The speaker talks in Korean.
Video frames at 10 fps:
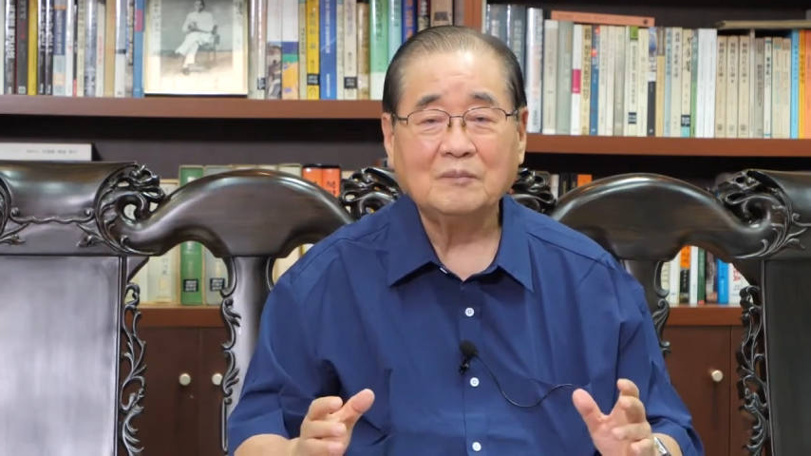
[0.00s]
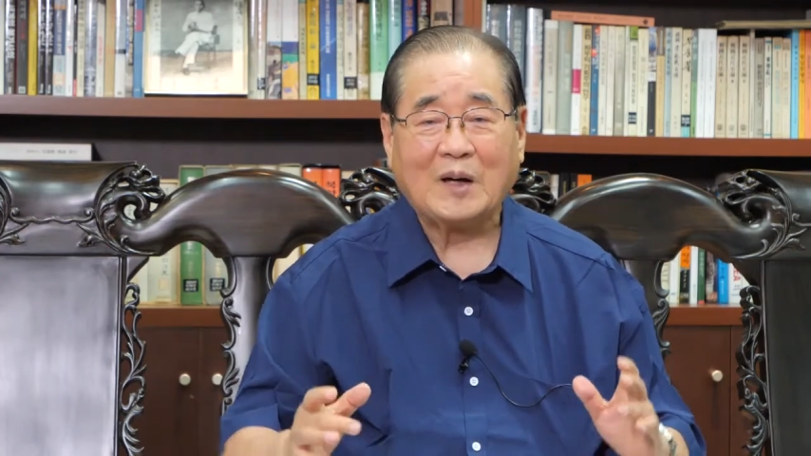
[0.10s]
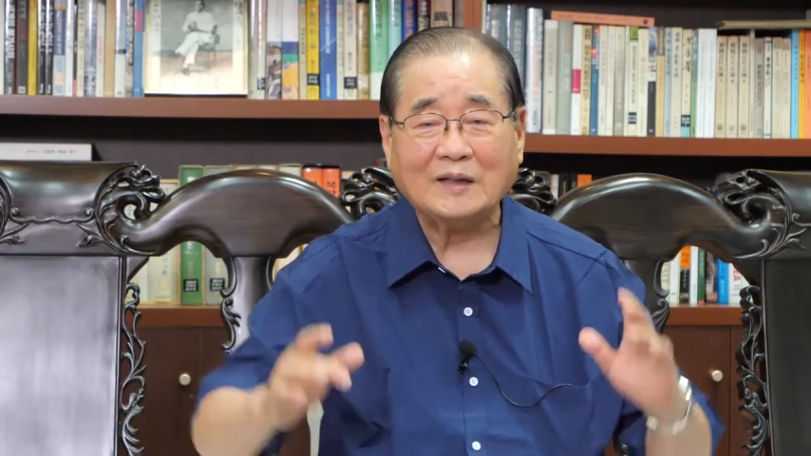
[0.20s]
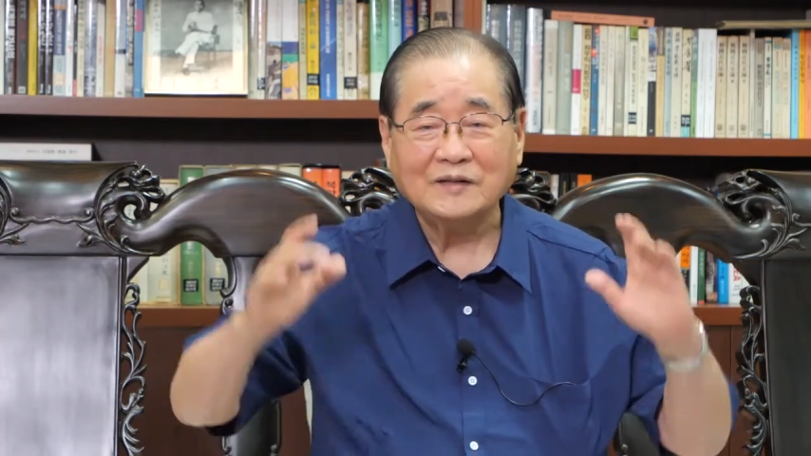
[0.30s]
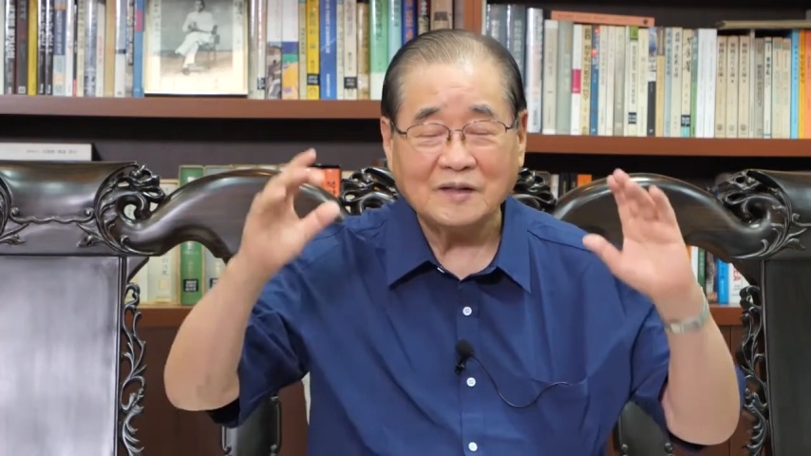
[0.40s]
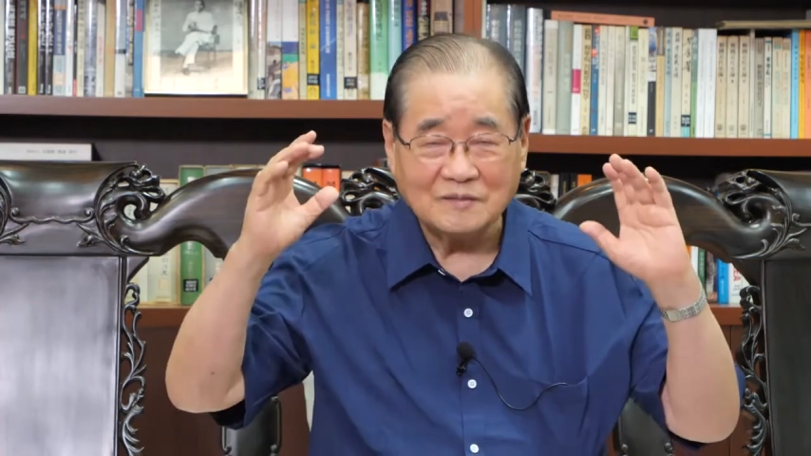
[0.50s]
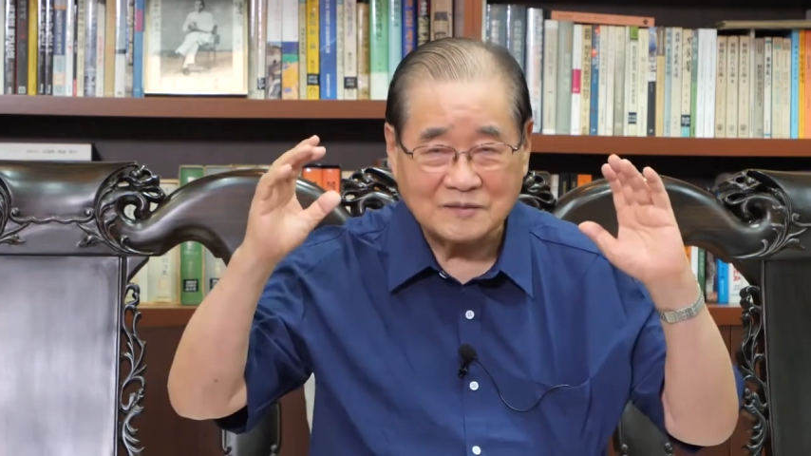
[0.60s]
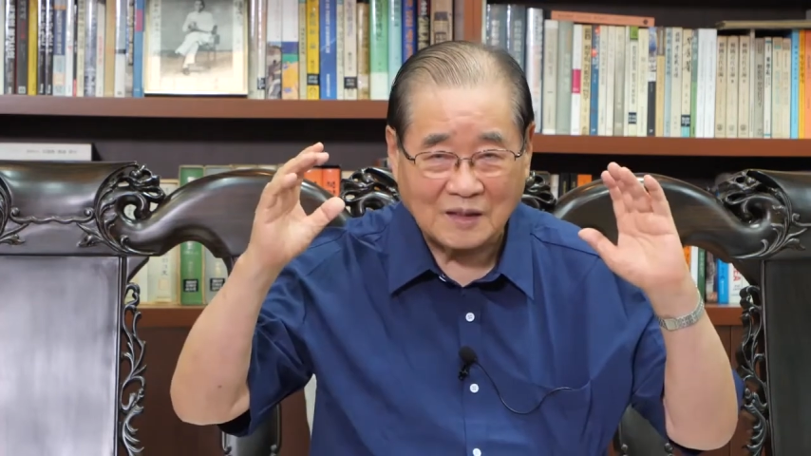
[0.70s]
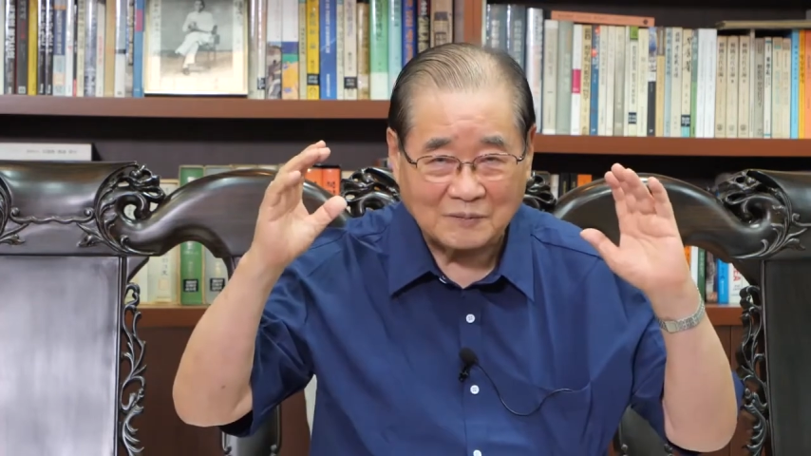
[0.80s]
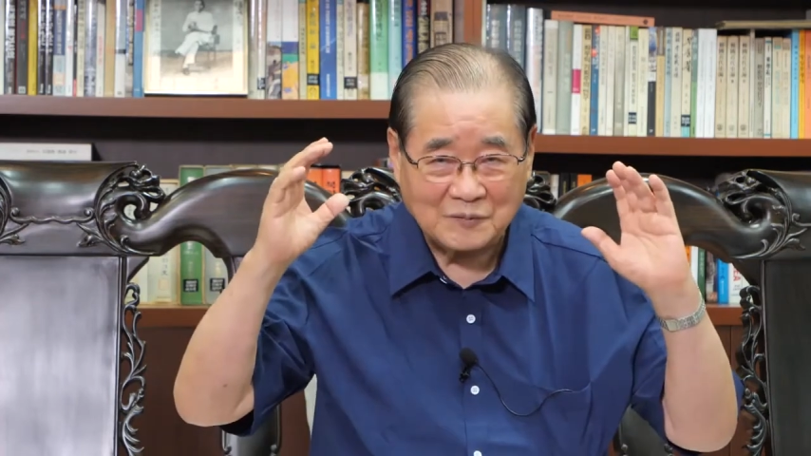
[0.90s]

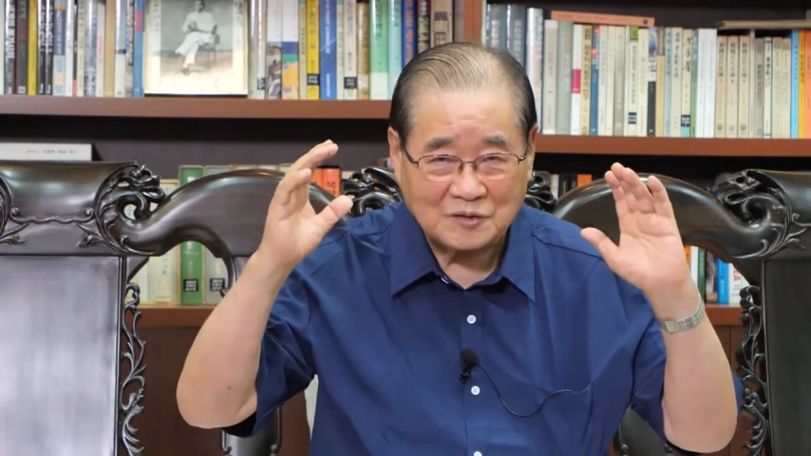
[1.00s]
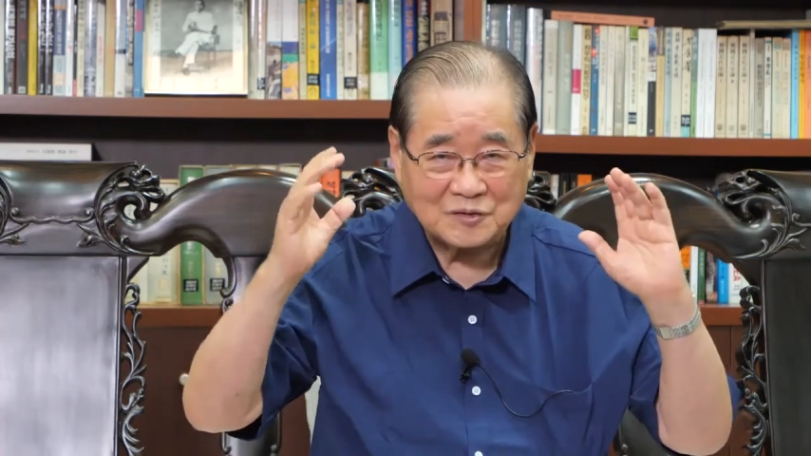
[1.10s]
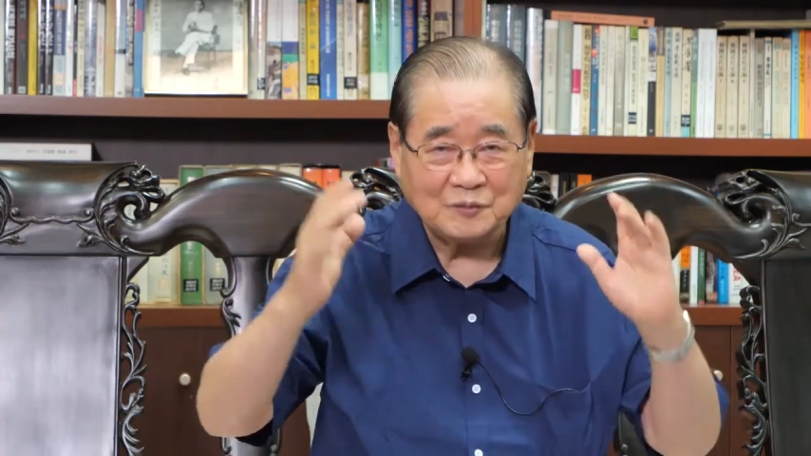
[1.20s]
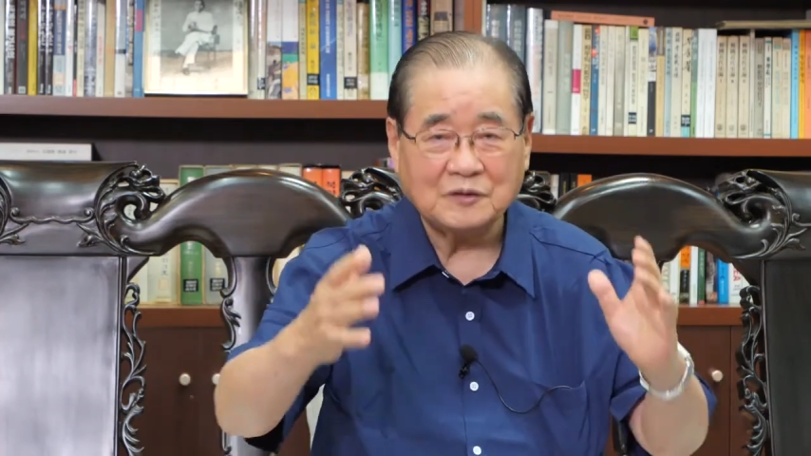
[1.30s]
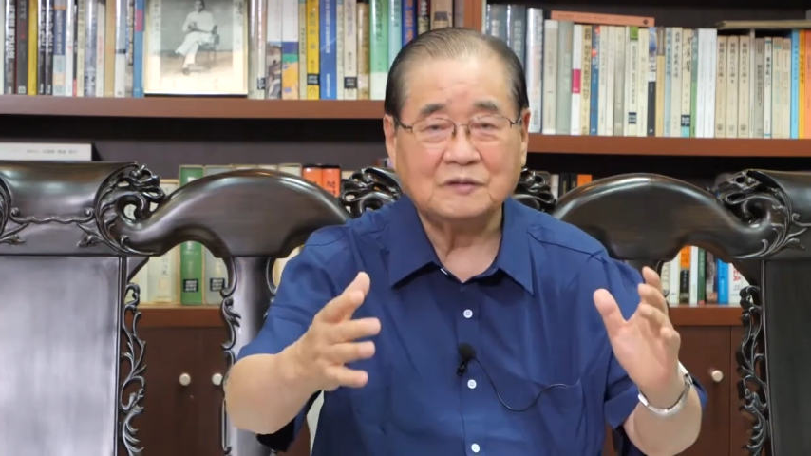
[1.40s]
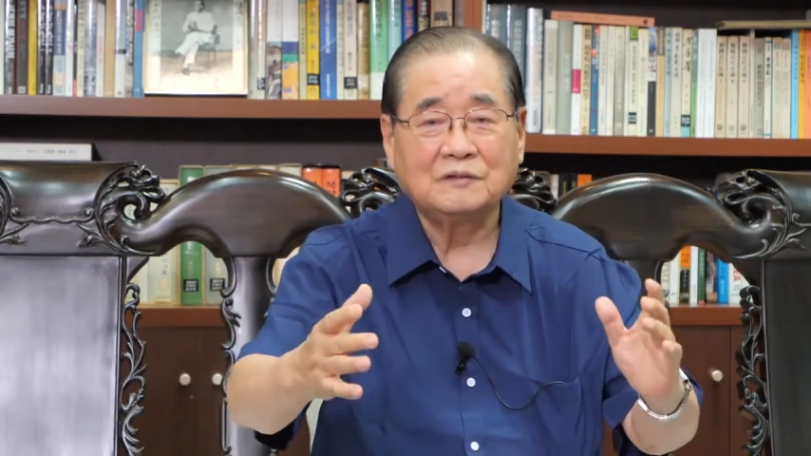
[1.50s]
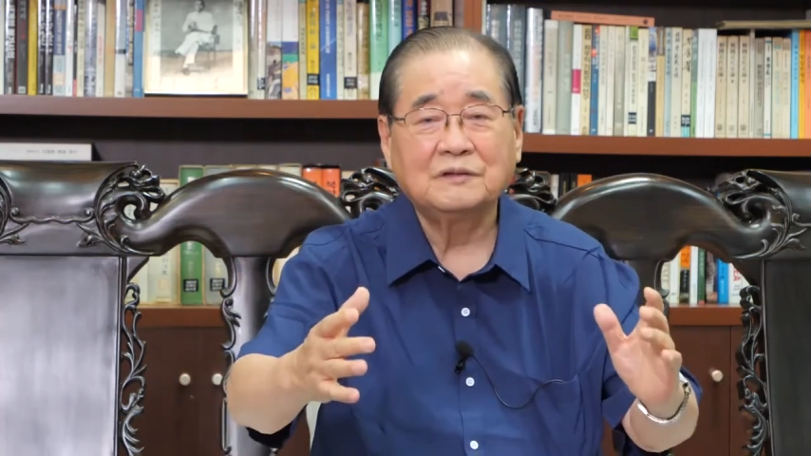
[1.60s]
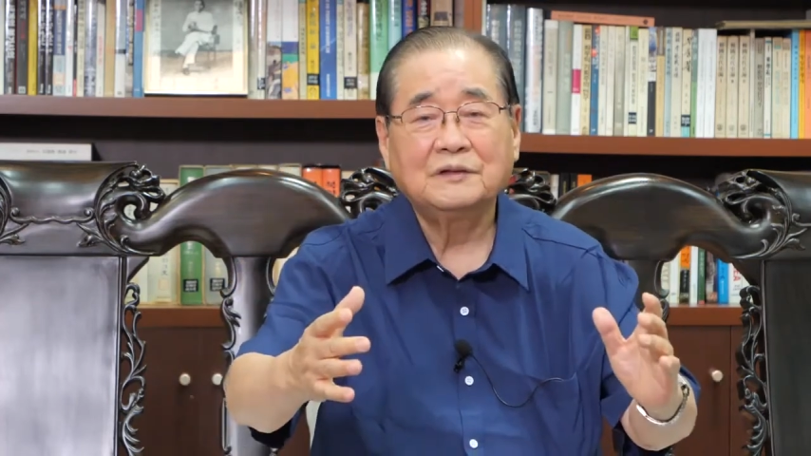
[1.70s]
반대하는 사람이 있으면